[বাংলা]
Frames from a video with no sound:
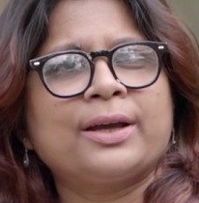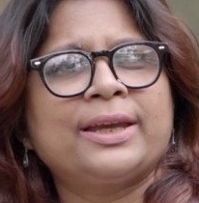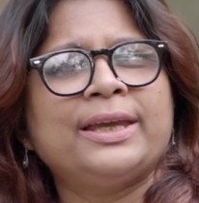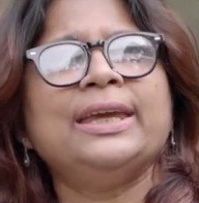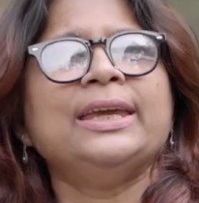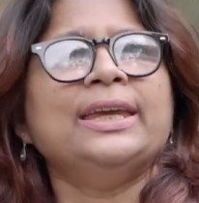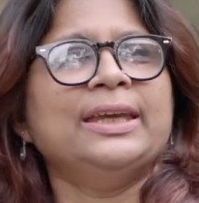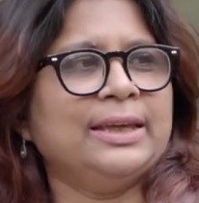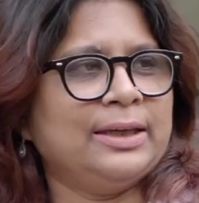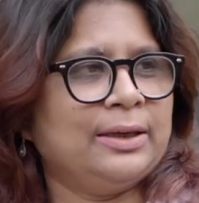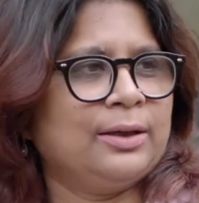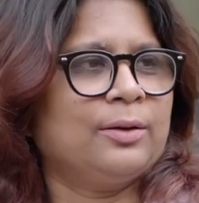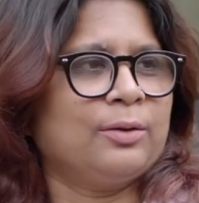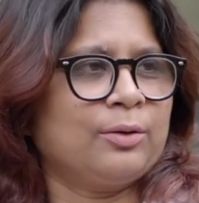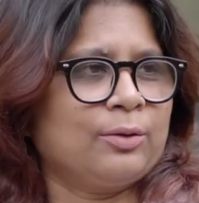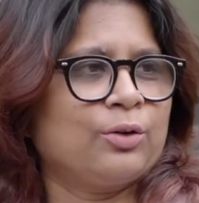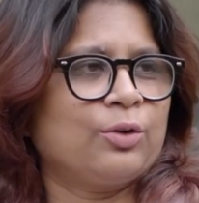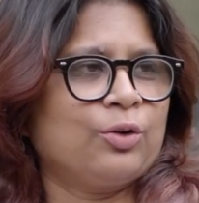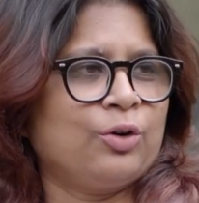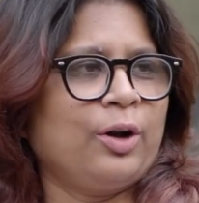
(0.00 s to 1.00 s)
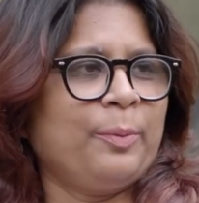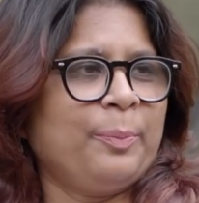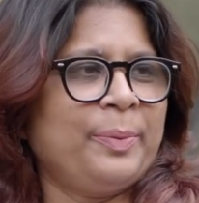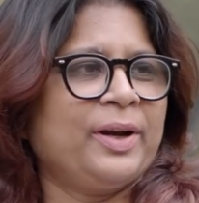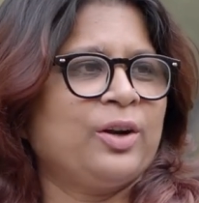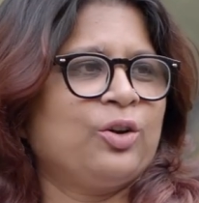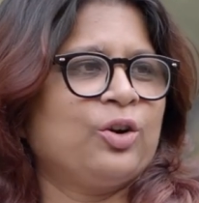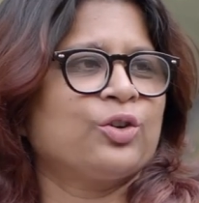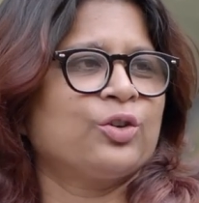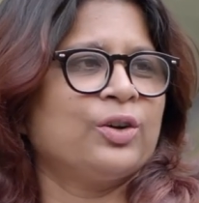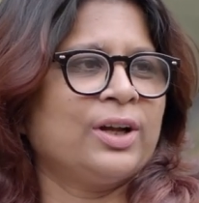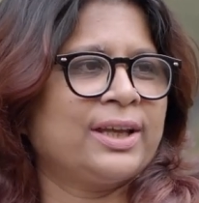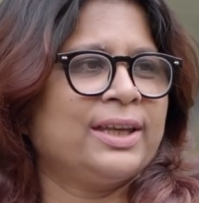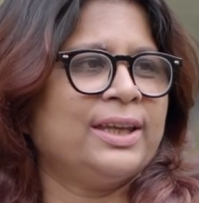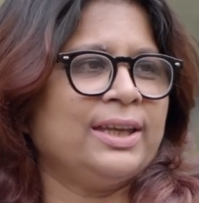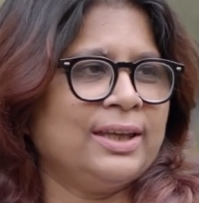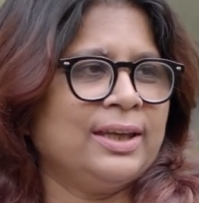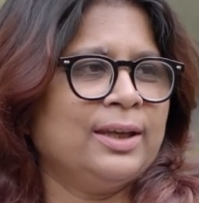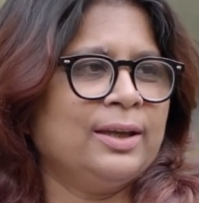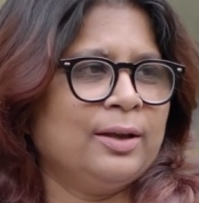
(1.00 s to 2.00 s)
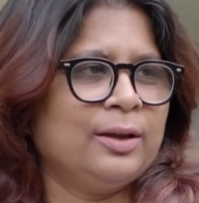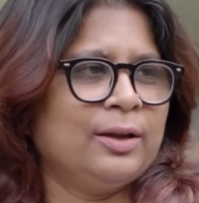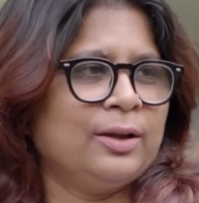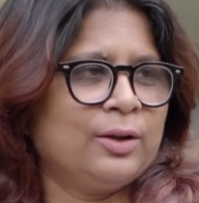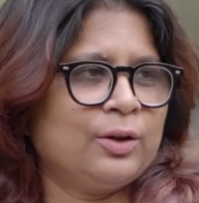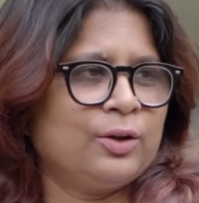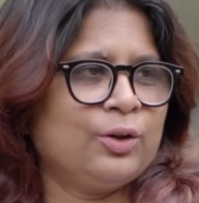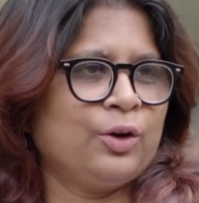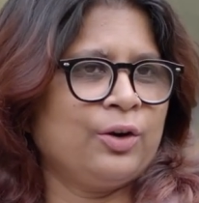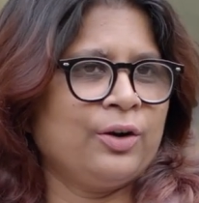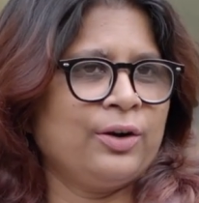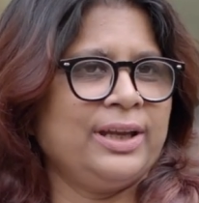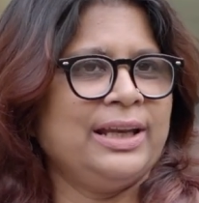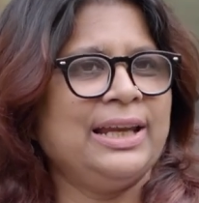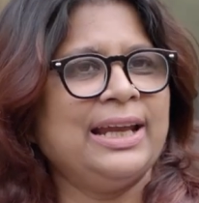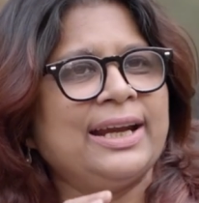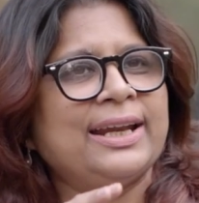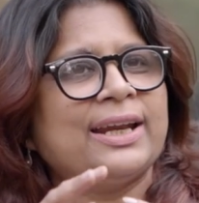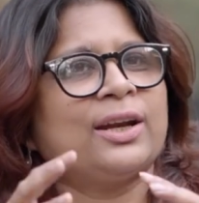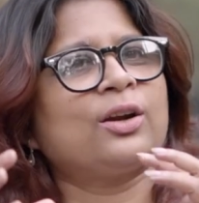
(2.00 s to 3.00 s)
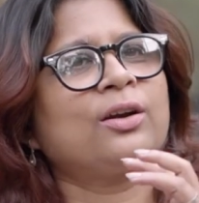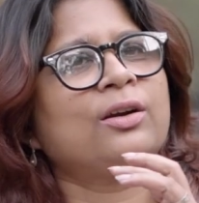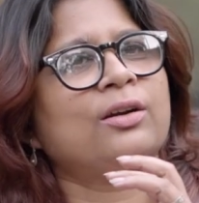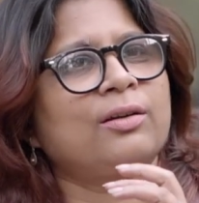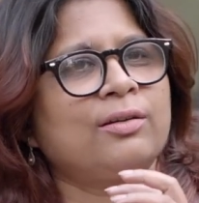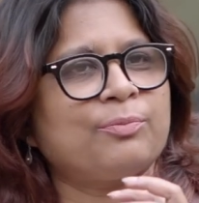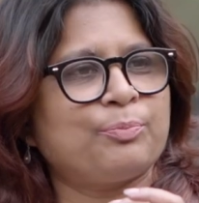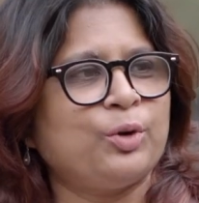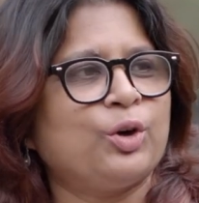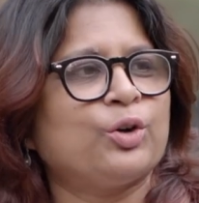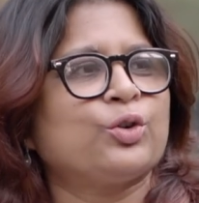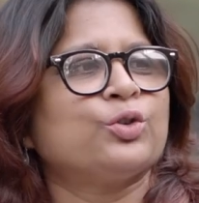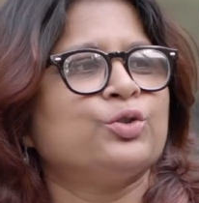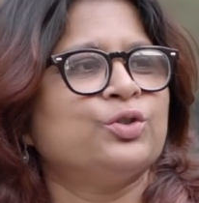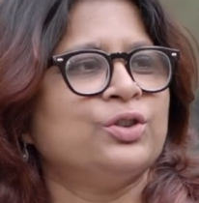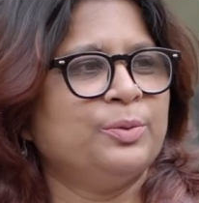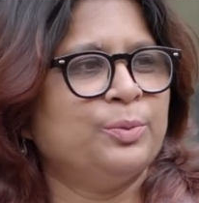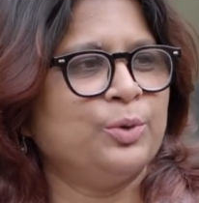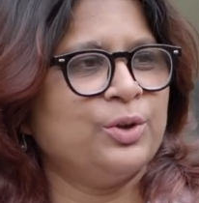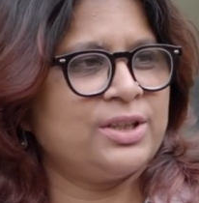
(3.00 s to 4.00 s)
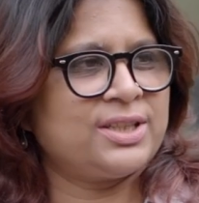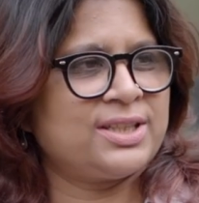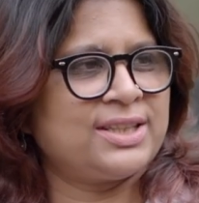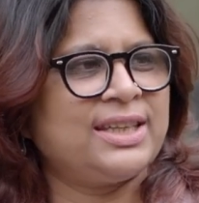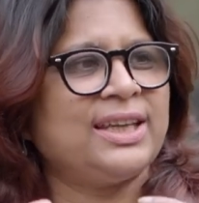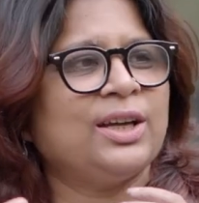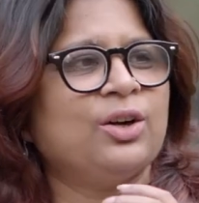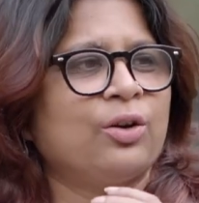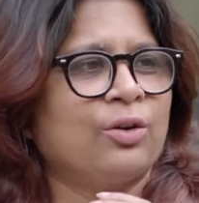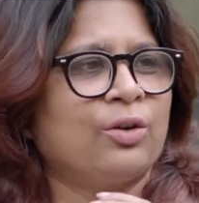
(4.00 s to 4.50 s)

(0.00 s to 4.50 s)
কি গল্পের ঘটনা কি ধর ইলিয়াডের প্লটও যদি বলিস কি